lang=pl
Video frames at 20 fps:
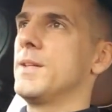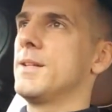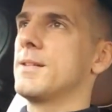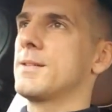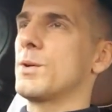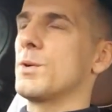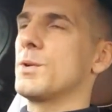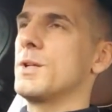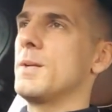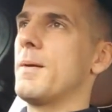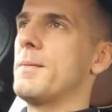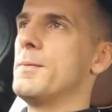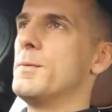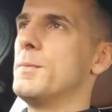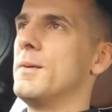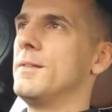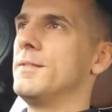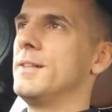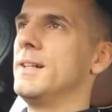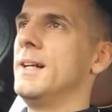skoro nie mamy
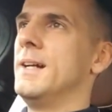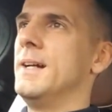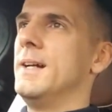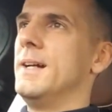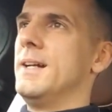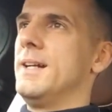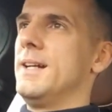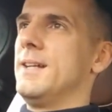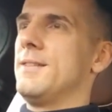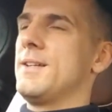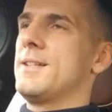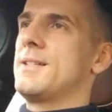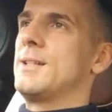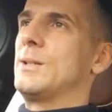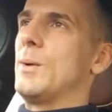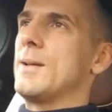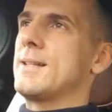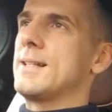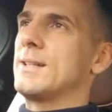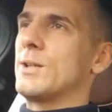umowy. Więc
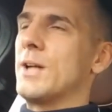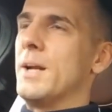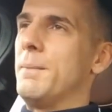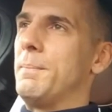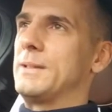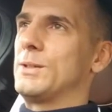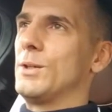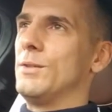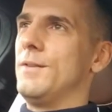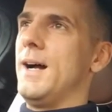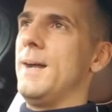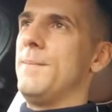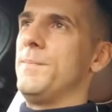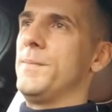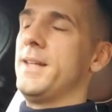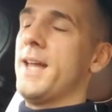sytuacja trochę patowa.